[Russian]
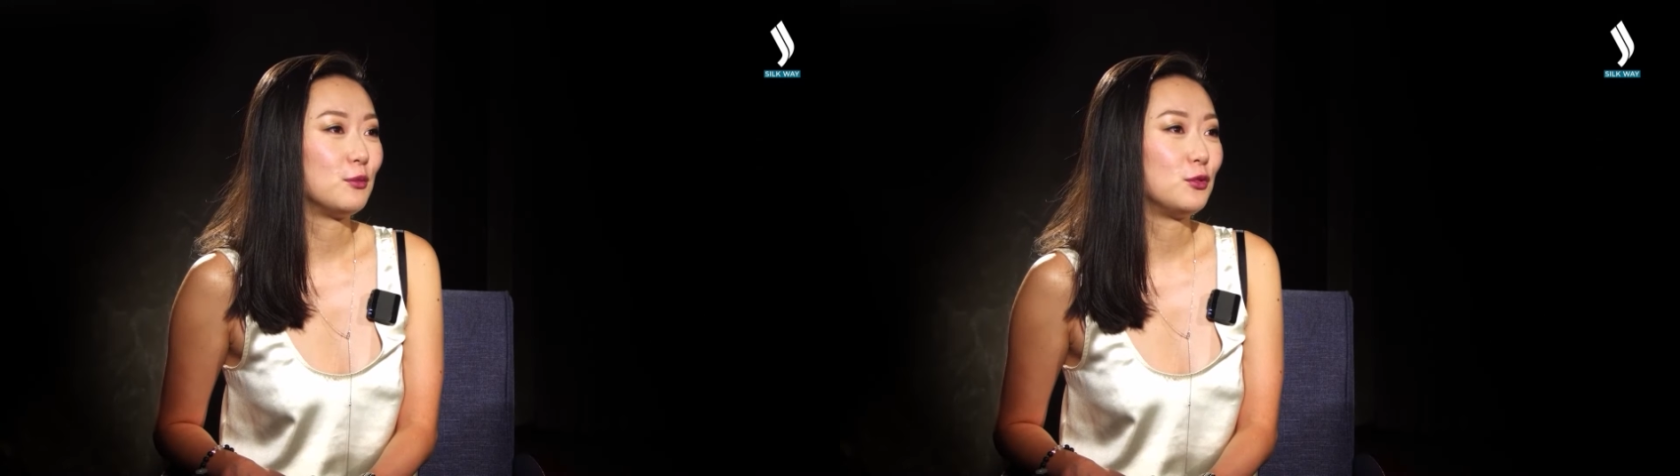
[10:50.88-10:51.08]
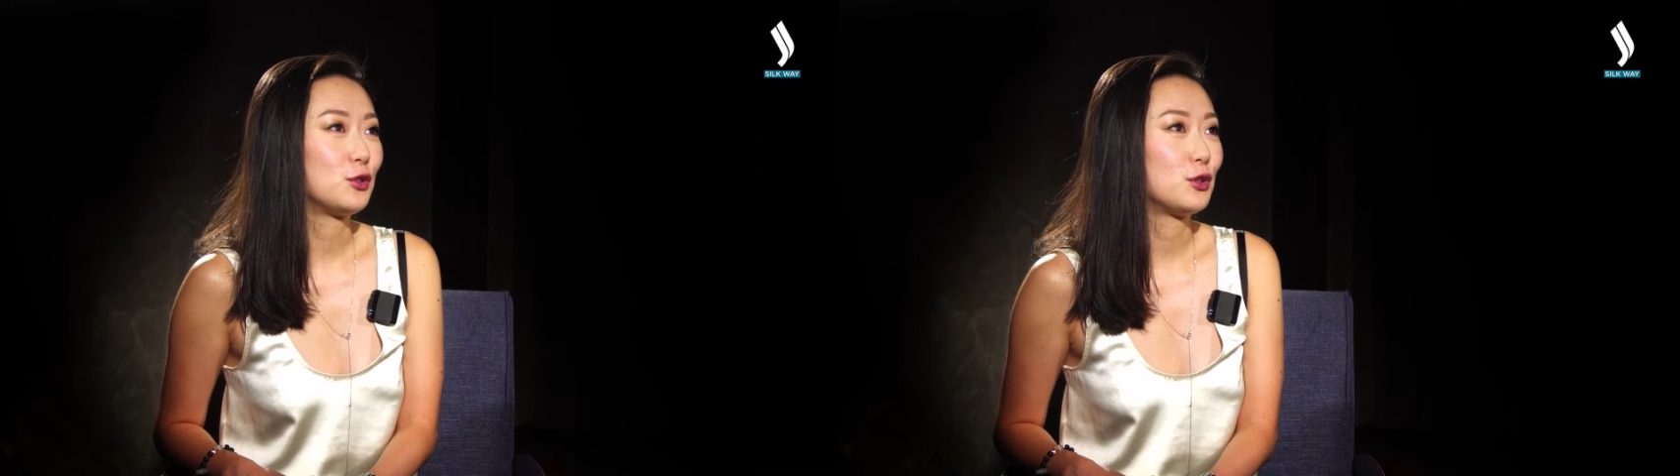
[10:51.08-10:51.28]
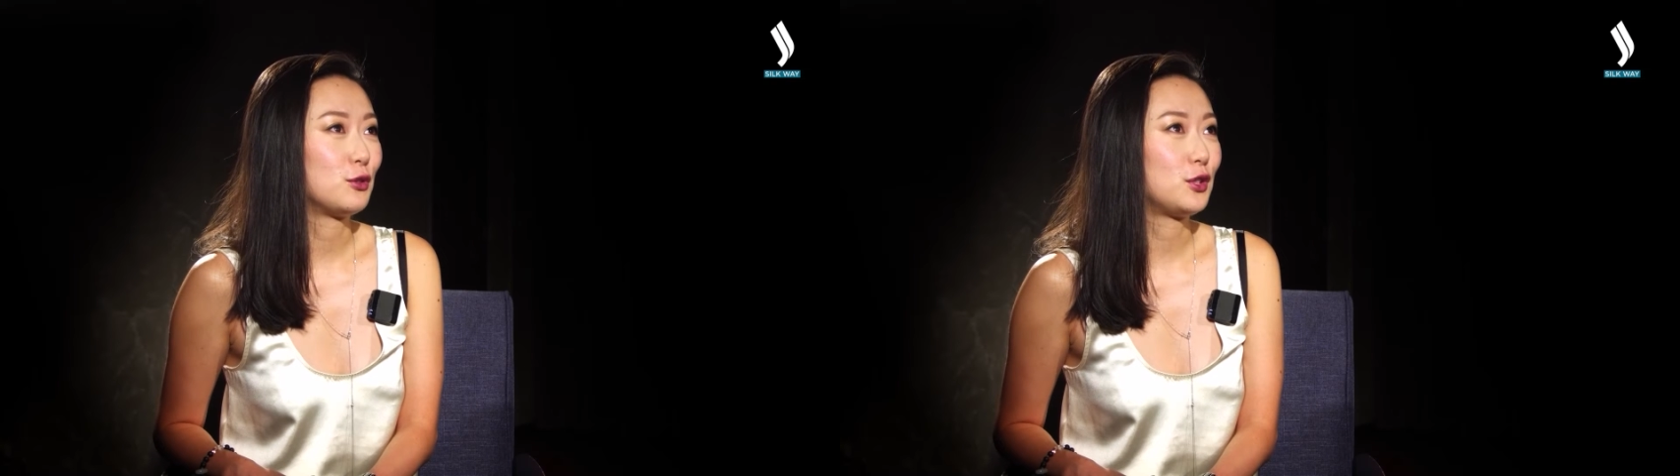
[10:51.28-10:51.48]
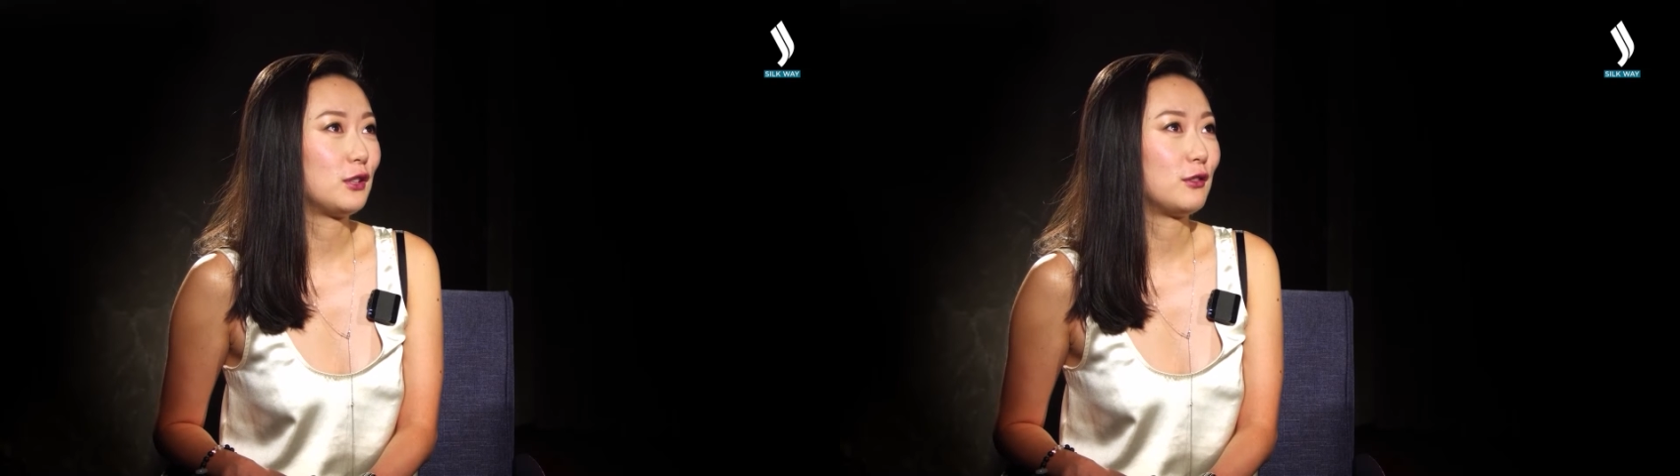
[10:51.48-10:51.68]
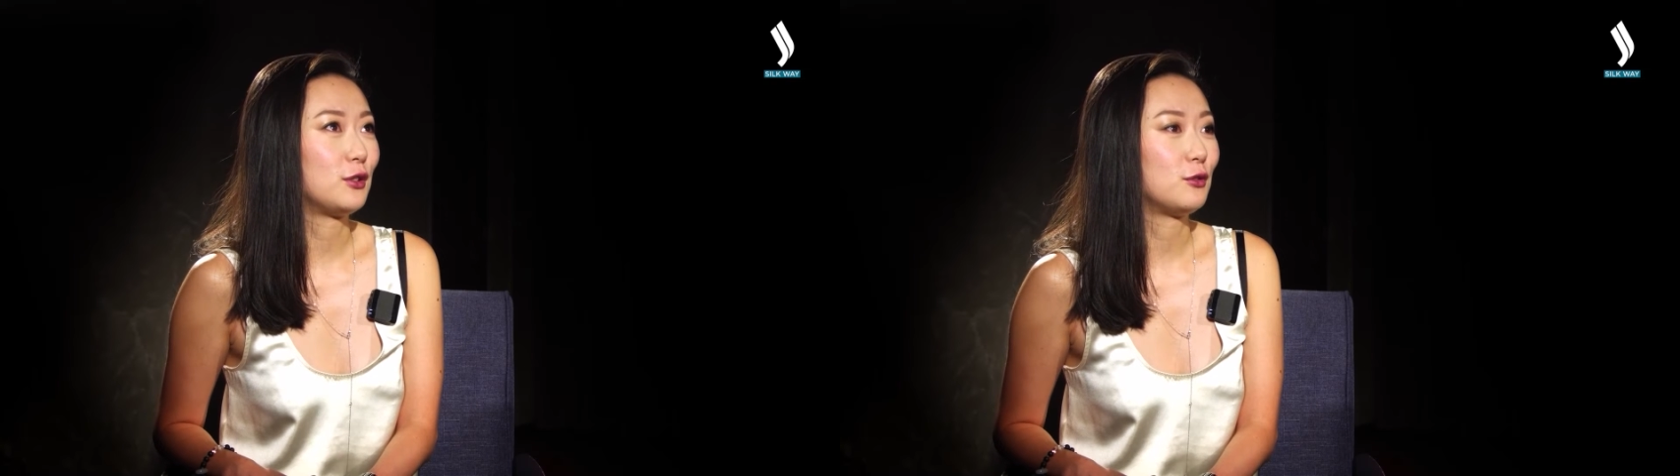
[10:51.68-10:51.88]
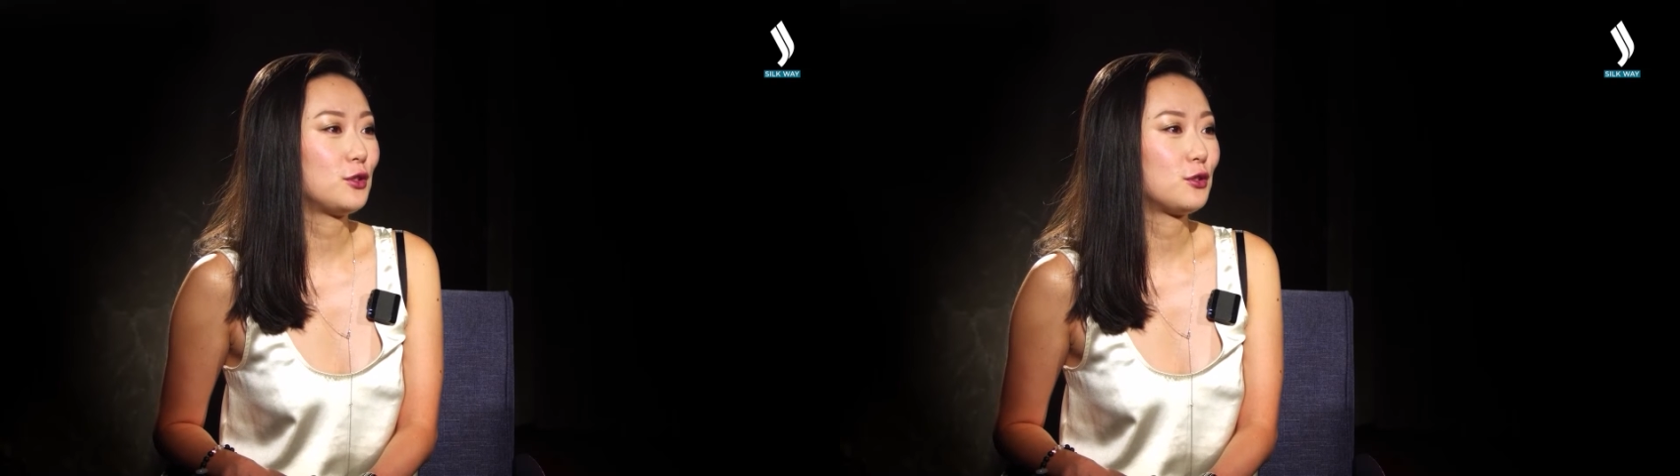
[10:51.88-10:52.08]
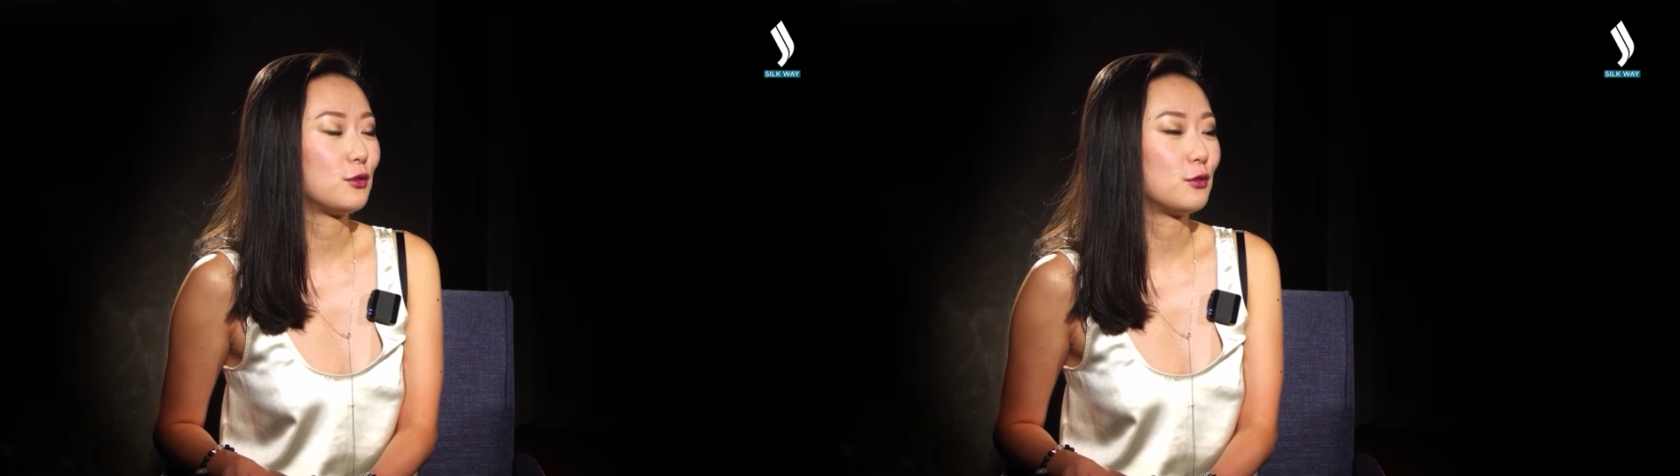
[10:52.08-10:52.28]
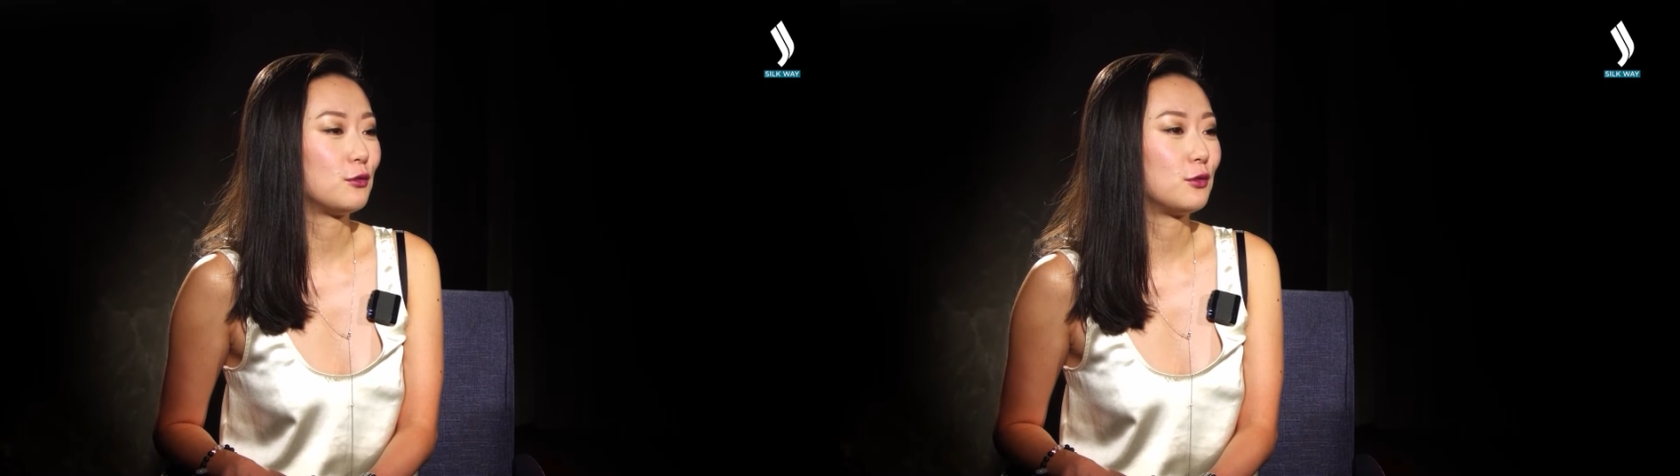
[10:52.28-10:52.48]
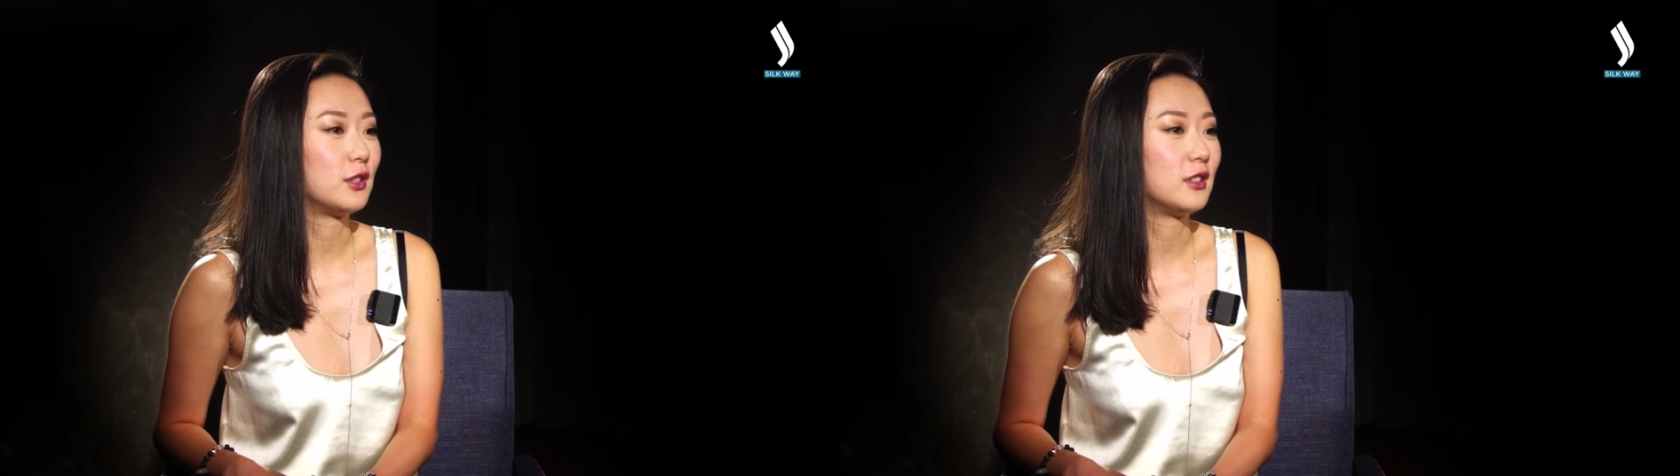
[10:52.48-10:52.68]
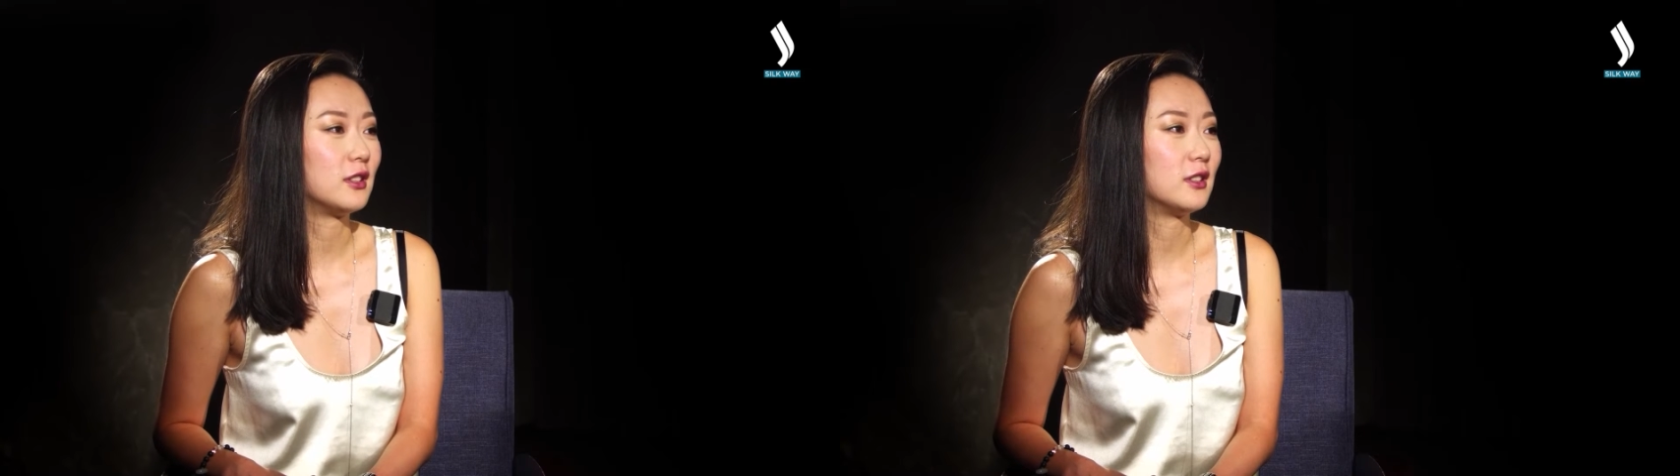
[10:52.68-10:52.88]
нужно учитывать то, что
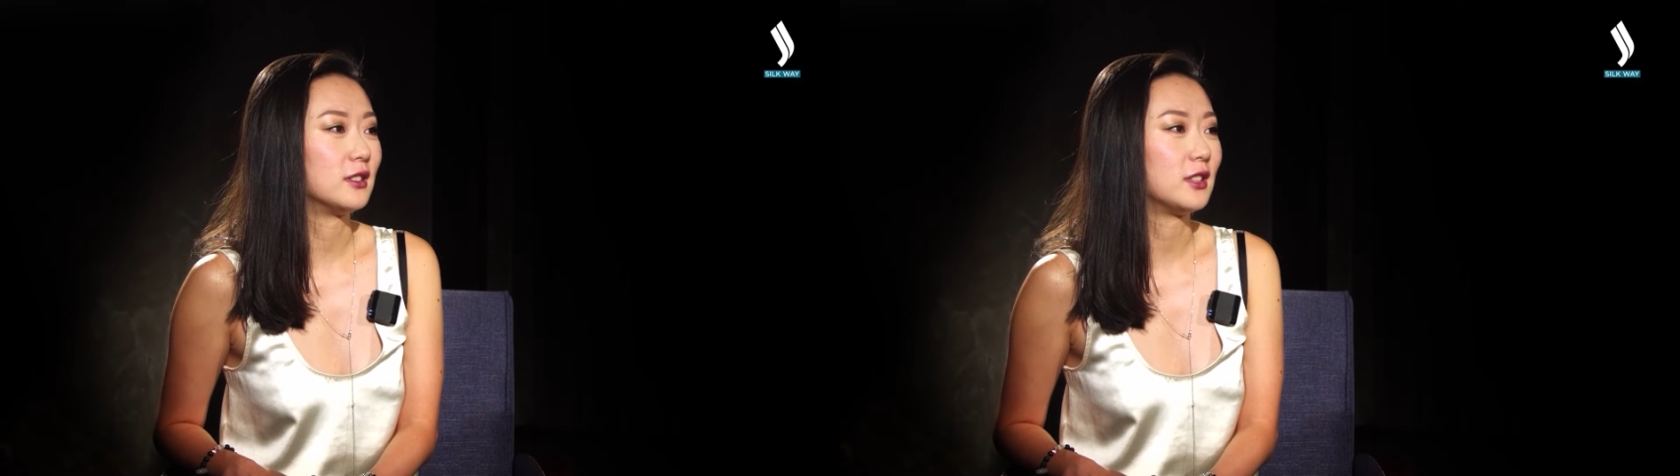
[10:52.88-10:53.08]
в